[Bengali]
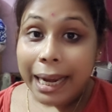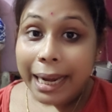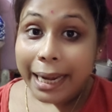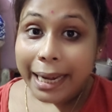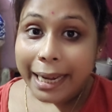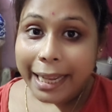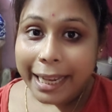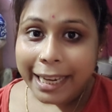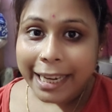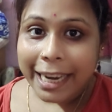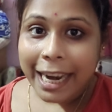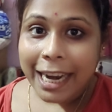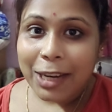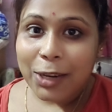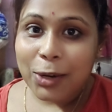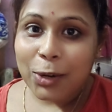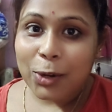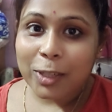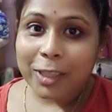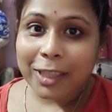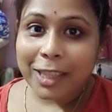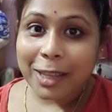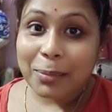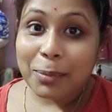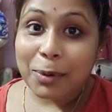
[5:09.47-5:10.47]
ডিনার
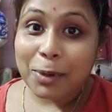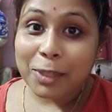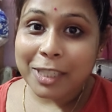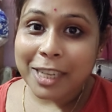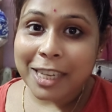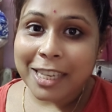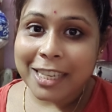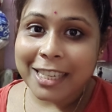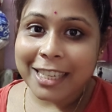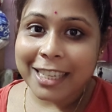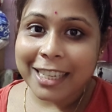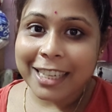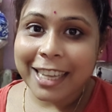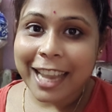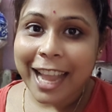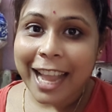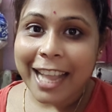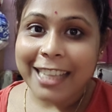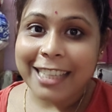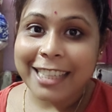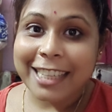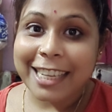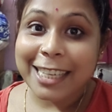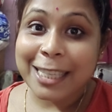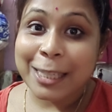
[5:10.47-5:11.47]
করতে বসেছি
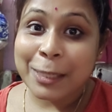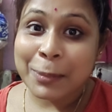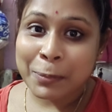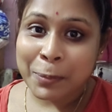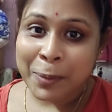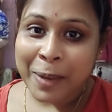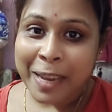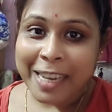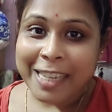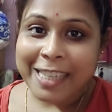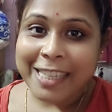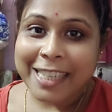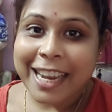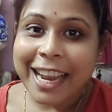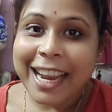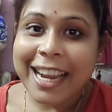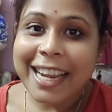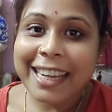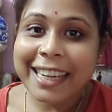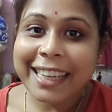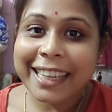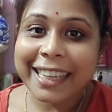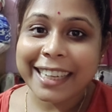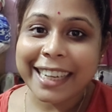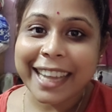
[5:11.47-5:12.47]
আজকে স্পেশাল
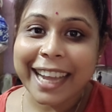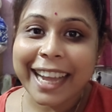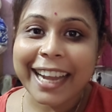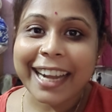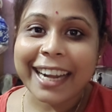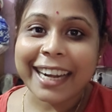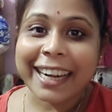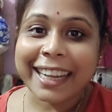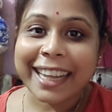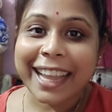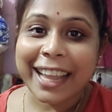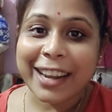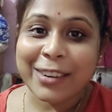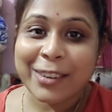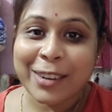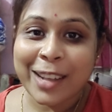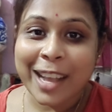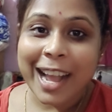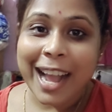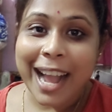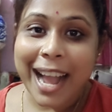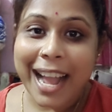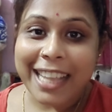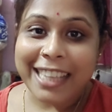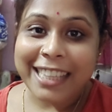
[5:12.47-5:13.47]
ডিনার কেননা
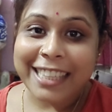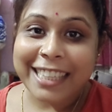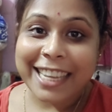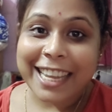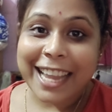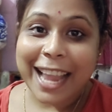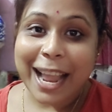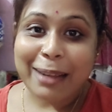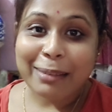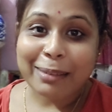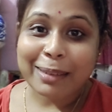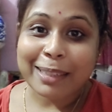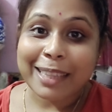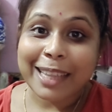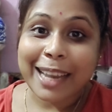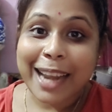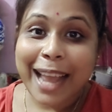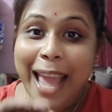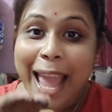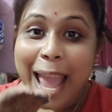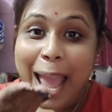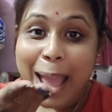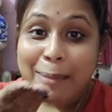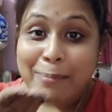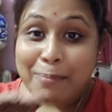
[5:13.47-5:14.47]
আজকে আমাদের
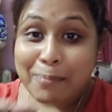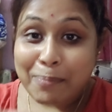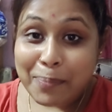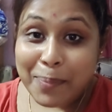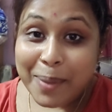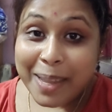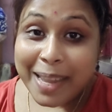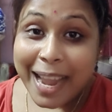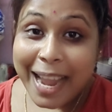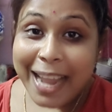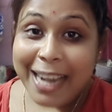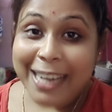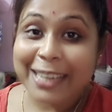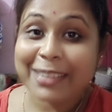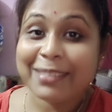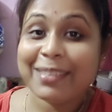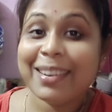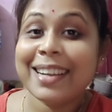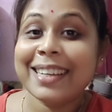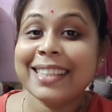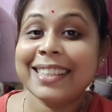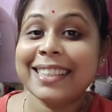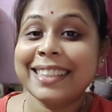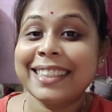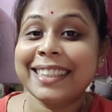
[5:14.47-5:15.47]
হ্যাপি
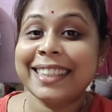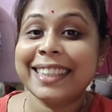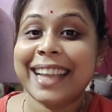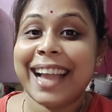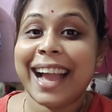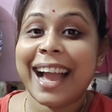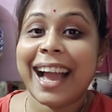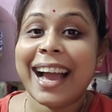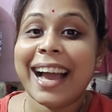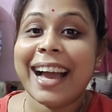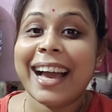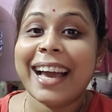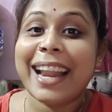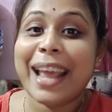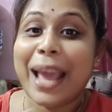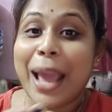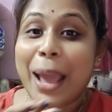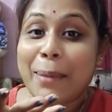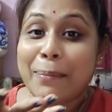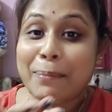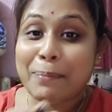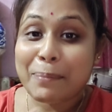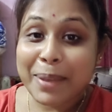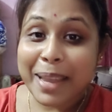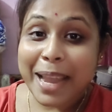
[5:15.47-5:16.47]
অ্যানিভার্সারি আর
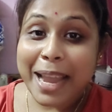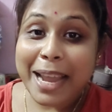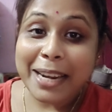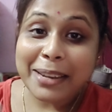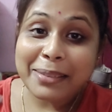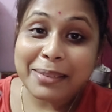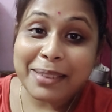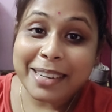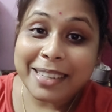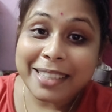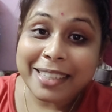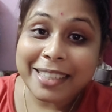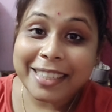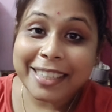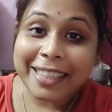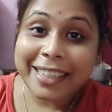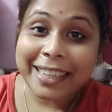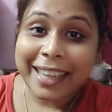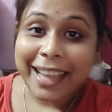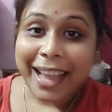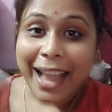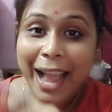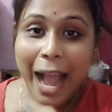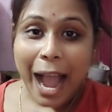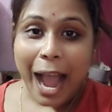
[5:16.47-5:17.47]
হ্যাপি অ্যানিভার্সারি
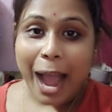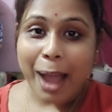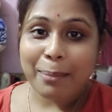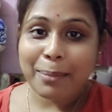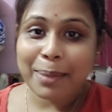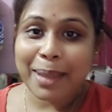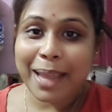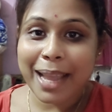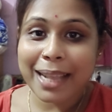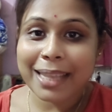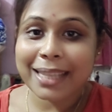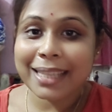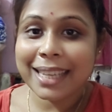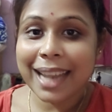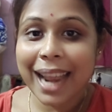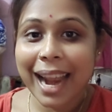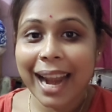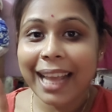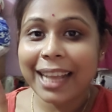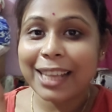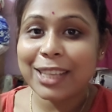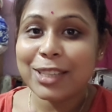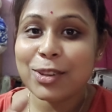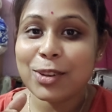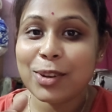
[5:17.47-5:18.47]
আমি আছি আর
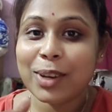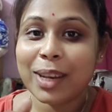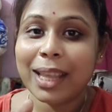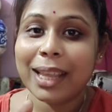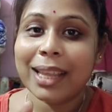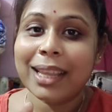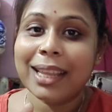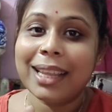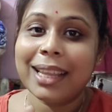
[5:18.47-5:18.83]
একজন নেই